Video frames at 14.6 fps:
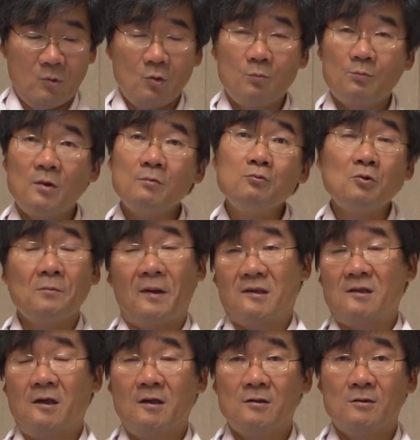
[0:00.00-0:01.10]
또 피부도
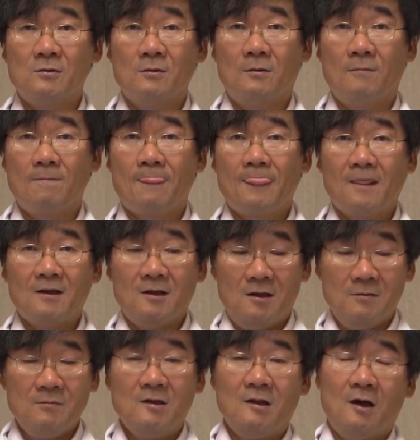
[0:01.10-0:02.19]
마찬가지죠.
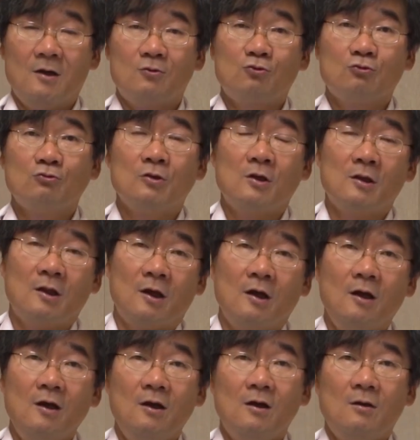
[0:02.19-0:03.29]
김이나
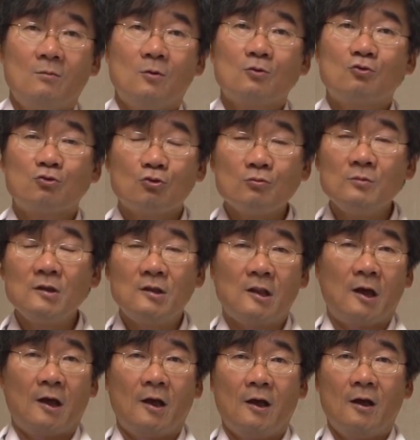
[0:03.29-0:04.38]
주근깨나 뭐 주름이
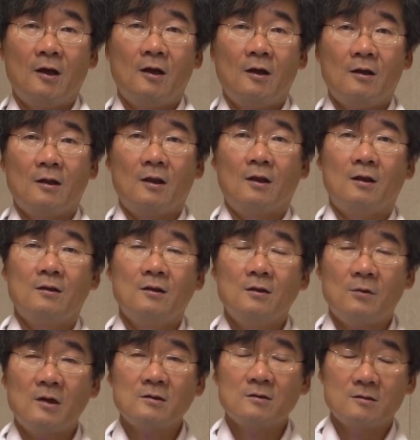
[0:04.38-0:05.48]
있다. 예, 이
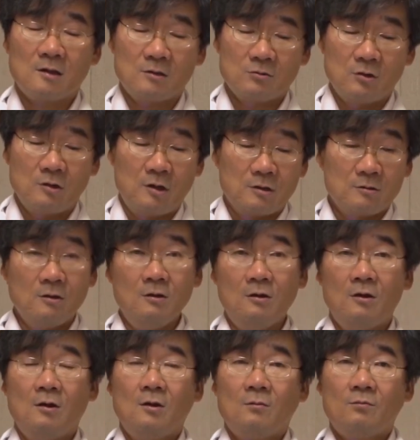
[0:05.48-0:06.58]
활성산소에 의해서
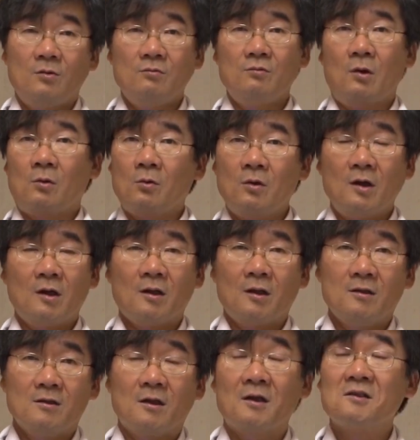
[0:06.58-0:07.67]
피부에
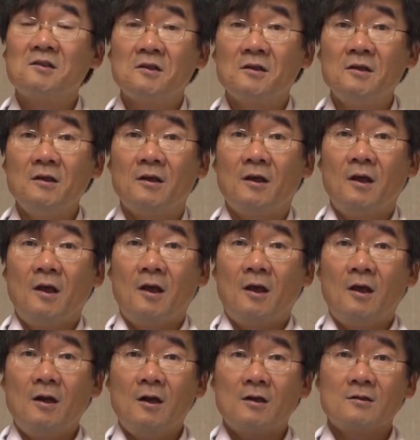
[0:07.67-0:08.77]
콜라겐이랄지
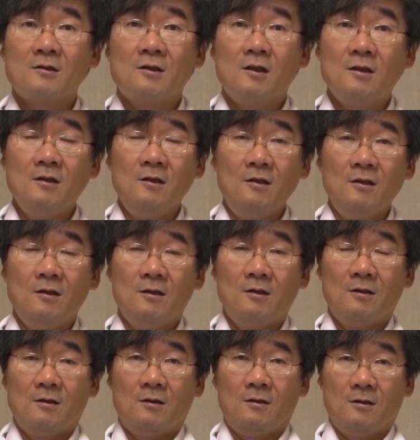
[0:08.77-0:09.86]
엘라스틴이
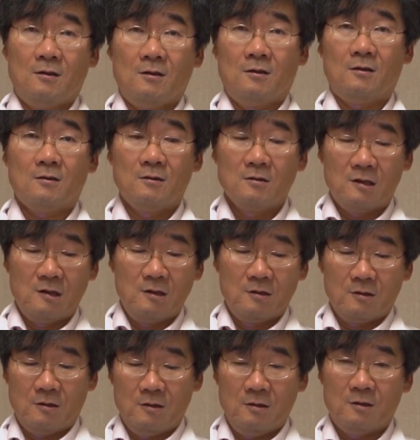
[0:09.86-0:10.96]
예, 그
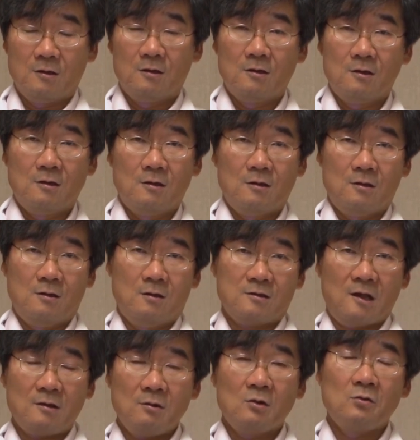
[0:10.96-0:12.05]
기능을
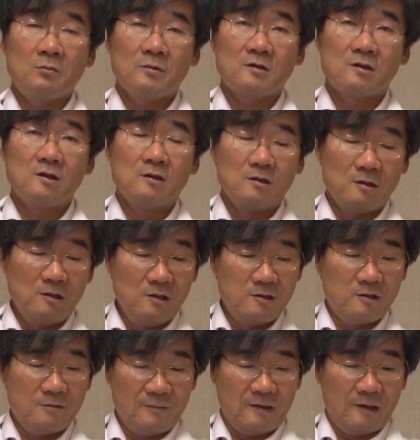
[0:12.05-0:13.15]
산화되면서 예, 기능을
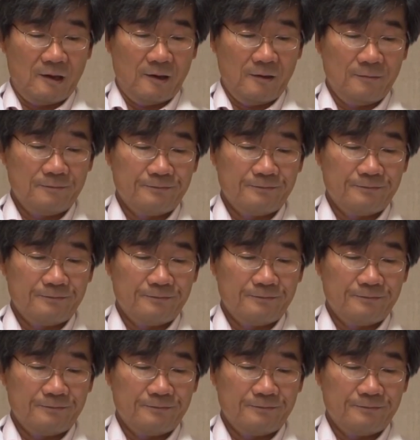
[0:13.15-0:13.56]
잃습니다.